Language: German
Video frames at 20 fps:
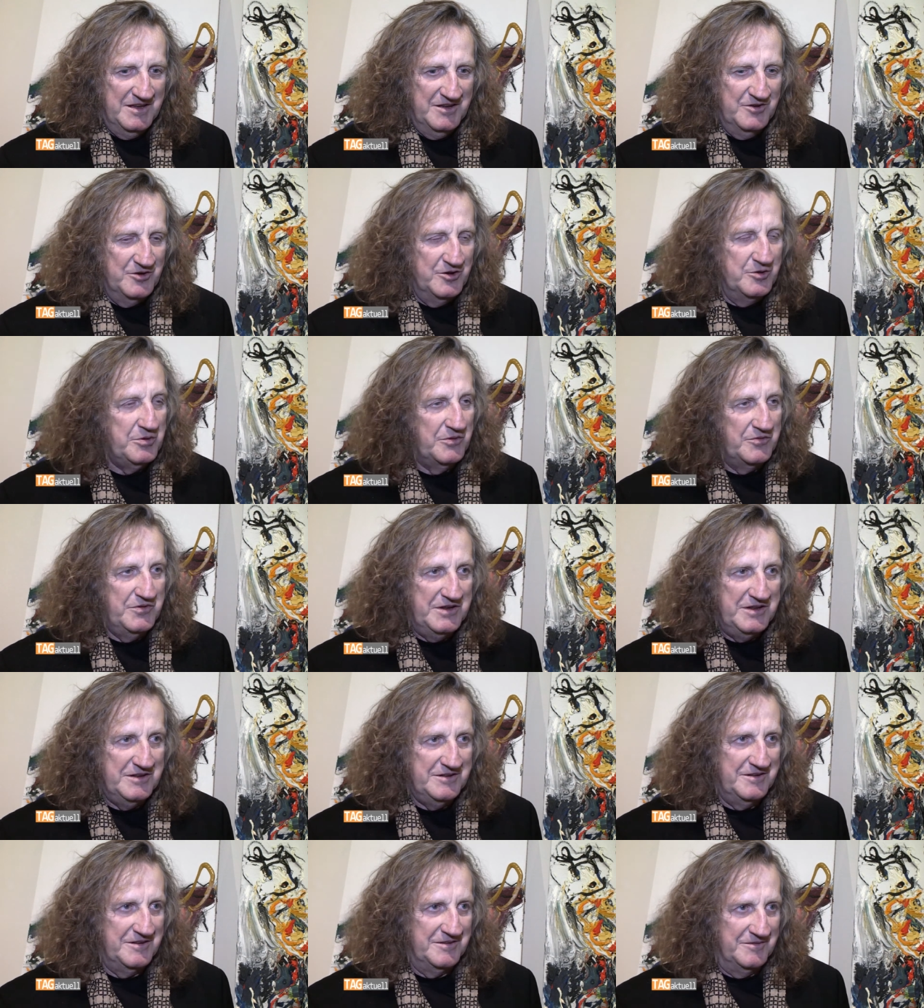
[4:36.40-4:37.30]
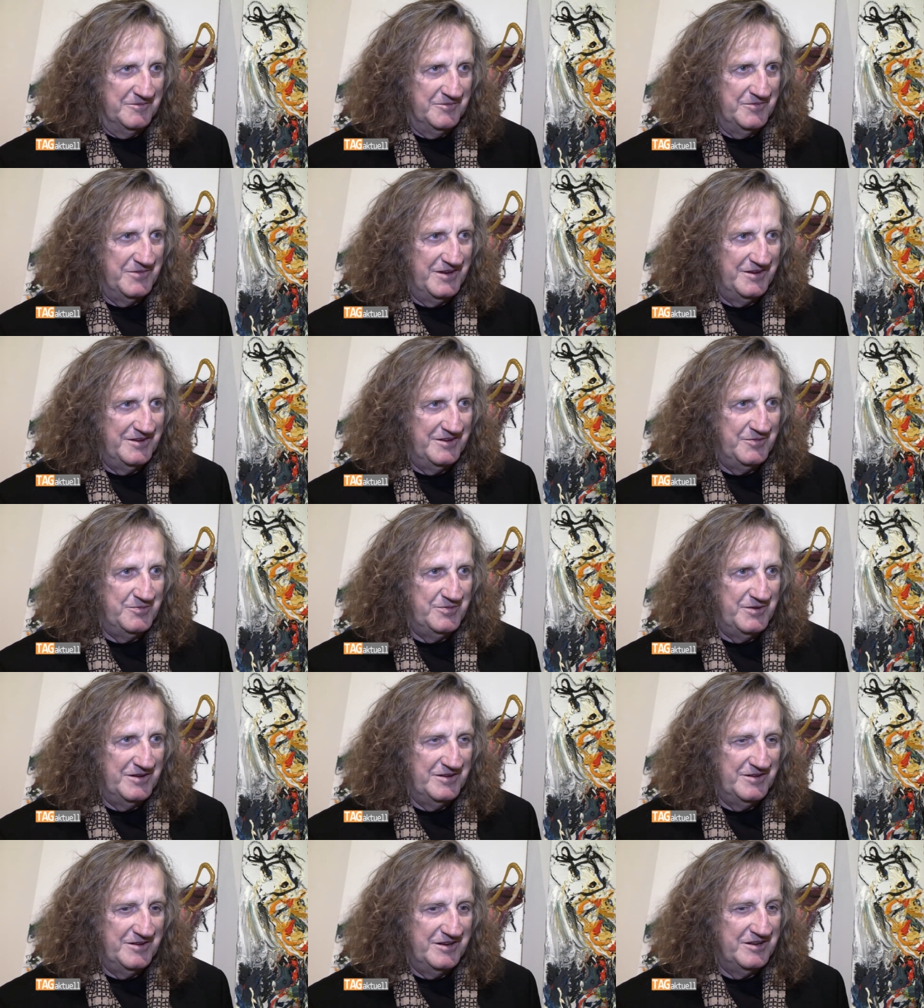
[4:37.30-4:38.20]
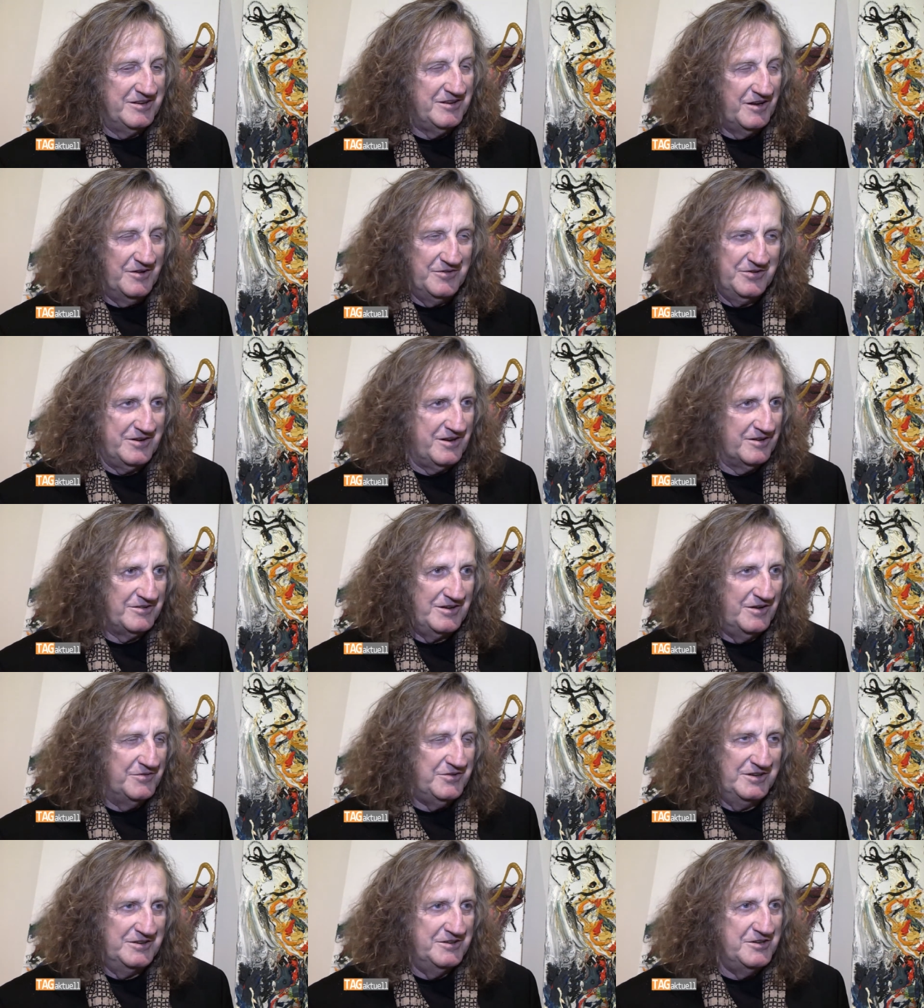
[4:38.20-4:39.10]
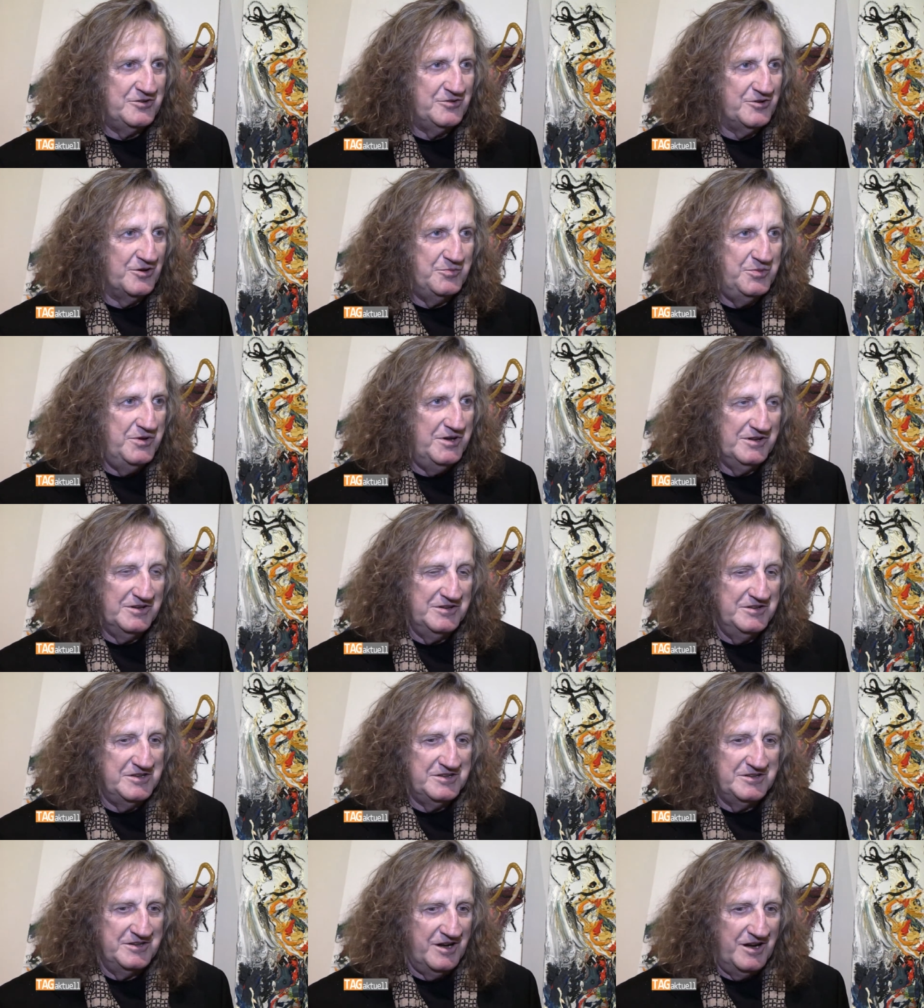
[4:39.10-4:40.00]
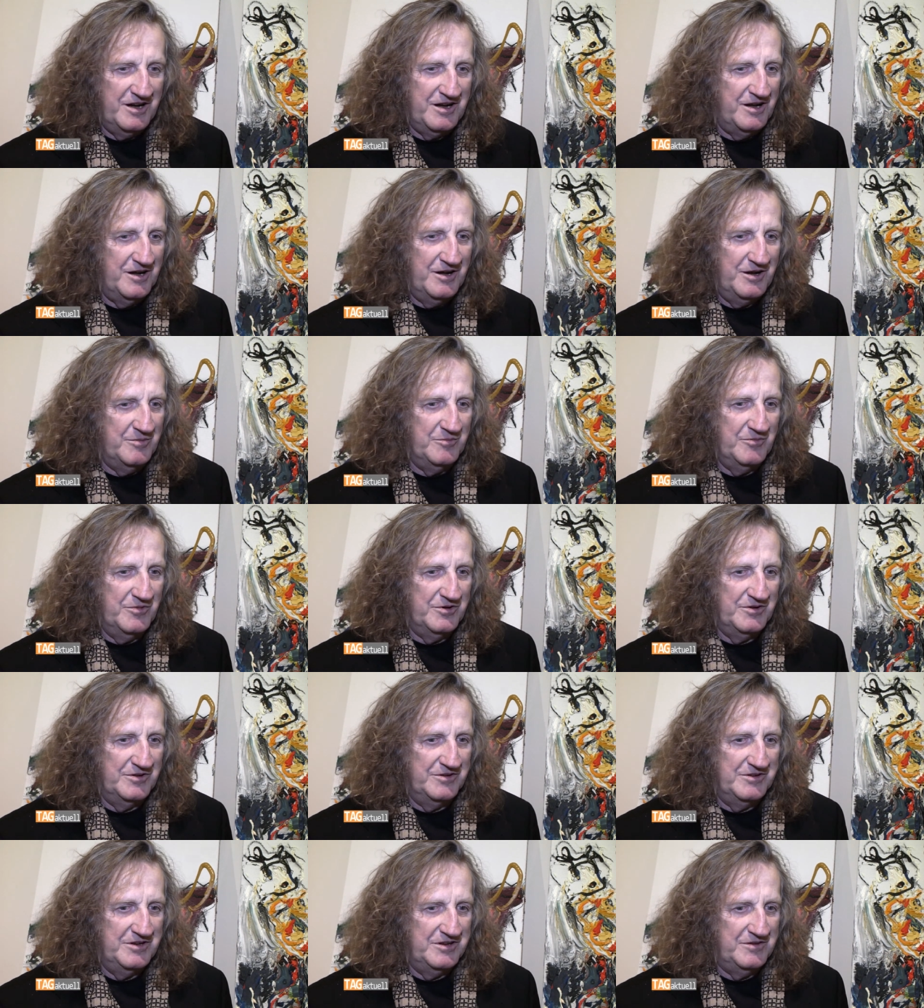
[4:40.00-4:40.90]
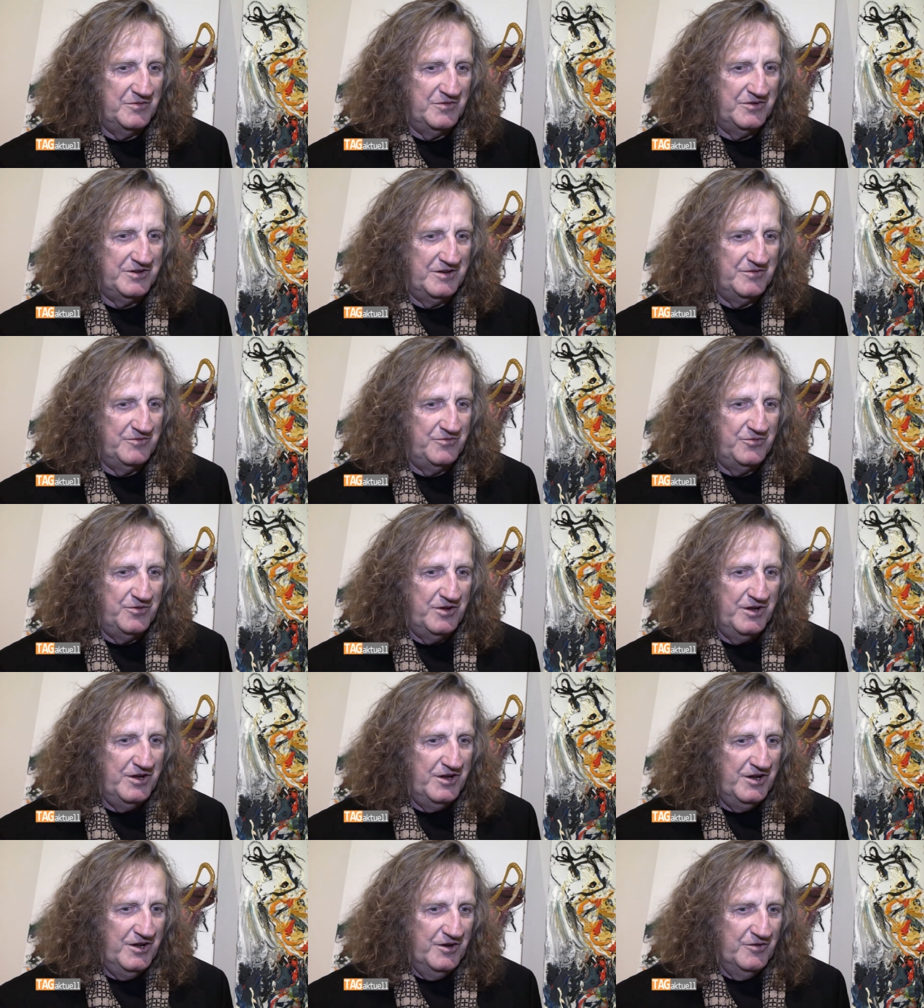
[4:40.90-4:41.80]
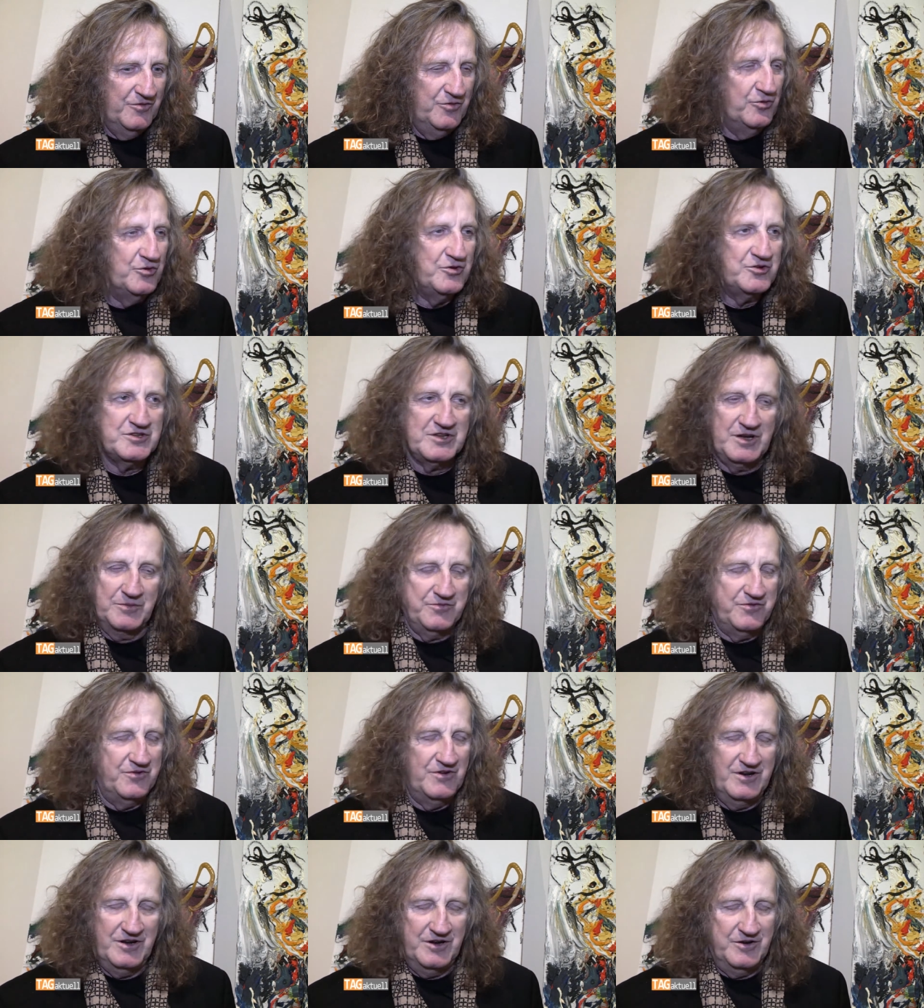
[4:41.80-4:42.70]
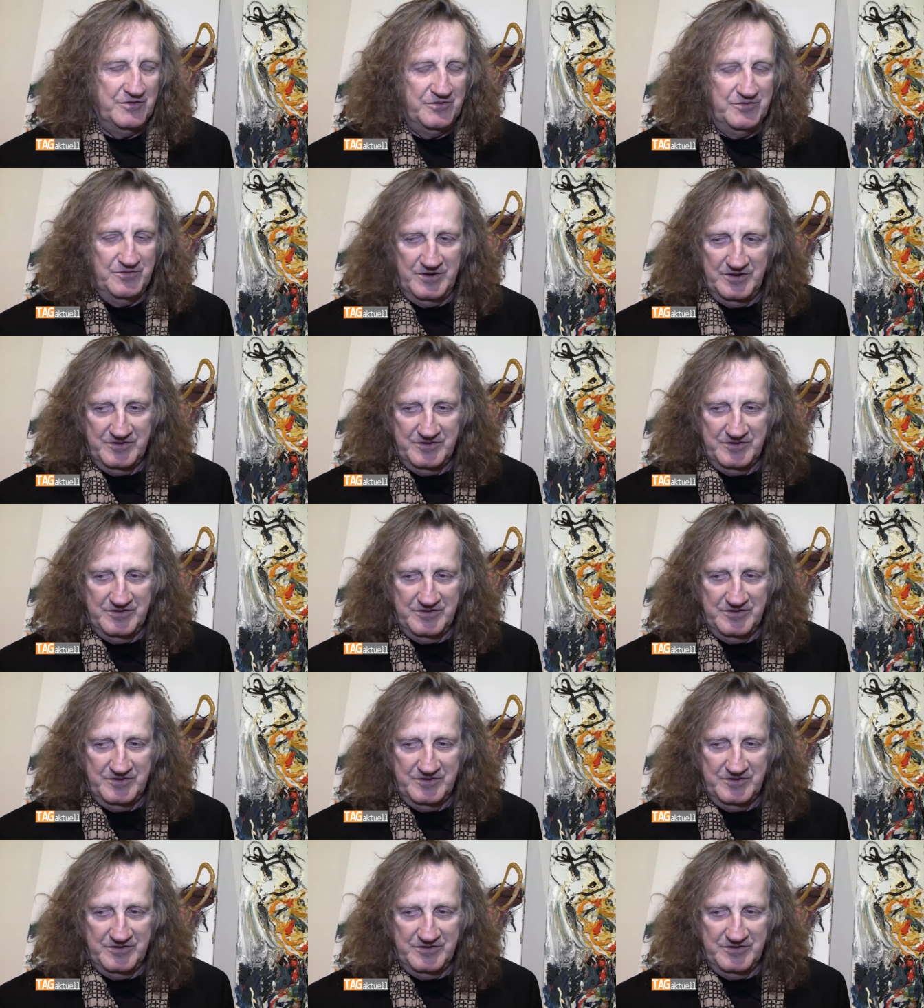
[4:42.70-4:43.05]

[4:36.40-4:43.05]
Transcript: überwinden. Ich, bin, ich darf, darf ihn nicht kopieren, nicht nachahmen und nicht in seinen Fußstapfen laufen.